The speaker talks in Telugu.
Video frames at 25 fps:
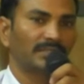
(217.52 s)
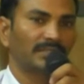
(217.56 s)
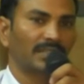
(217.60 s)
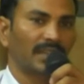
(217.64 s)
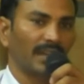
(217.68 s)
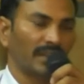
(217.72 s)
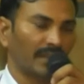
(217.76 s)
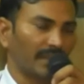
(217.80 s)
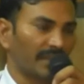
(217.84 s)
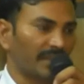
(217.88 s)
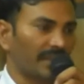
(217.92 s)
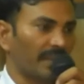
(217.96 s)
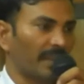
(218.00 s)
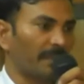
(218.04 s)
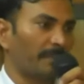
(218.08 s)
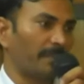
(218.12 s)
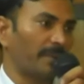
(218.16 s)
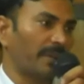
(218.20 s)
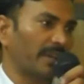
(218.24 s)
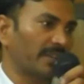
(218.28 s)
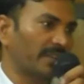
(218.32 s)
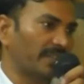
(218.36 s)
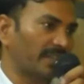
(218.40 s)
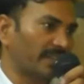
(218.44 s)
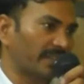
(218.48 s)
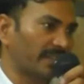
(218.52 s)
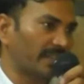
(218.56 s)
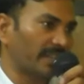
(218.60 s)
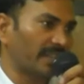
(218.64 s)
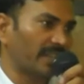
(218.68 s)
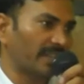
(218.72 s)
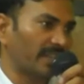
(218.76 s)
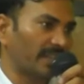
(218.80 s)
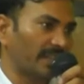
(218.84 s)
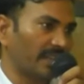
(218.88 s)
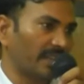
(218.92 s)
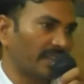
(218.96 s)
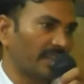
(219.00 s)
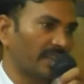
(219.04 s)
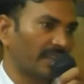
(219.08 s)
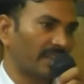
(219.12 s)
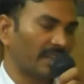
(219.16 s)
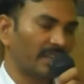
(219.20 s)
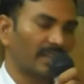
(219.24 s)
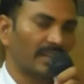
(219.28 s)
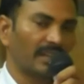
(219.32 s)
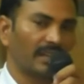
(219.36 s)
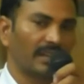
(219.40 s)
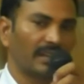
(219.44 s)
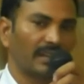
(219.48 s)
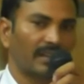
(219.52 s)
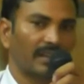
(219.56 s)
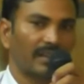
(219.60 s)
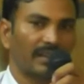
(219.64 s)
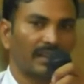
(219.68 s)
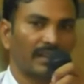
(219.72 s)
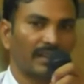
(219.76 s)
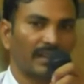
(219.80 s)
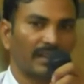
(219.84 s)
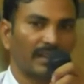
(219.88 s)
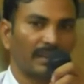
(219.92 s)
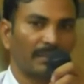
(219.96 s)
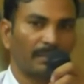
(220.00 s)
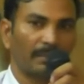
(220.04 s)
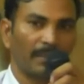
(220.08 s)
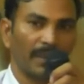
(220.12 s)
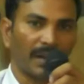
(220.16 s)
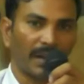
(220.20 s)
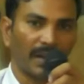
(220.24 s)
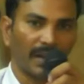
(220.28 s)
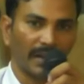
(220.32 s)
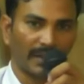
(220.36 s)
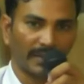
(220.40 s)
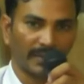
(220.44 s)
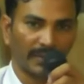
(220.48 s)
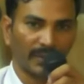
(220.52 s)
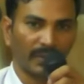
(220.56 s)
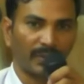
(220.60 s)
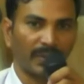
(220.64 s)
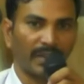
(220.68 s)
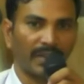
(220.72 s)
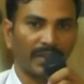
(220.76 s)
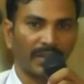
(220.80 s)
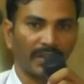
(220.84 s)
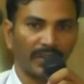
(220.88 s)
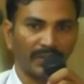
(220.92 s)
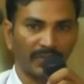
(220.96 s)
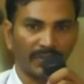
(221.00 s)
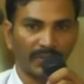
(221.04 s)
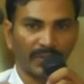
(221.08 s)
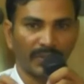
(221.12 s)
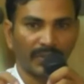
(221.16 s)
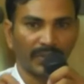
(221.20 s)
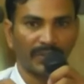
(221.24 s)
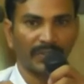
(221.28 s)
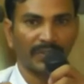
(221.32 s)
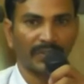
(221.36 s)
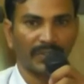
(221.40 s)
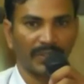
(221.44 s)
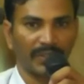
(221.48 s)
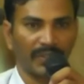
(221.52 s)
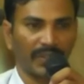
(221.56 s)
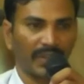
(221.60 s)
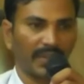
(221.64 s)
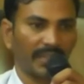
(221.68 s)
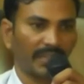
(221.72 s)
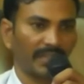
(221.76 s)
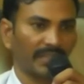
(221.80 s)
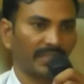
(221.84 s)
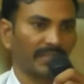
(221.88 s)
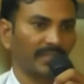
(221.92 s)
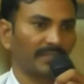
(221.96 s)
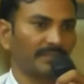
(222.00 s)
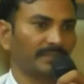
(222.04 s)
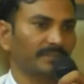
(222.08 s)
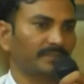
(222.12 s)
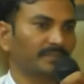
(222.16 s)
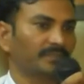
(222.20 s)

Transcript: కానీ ఇదే పరిస్థితి మన రక్షకుడైన యేసుక్రీస్తుకి ఎదురైంది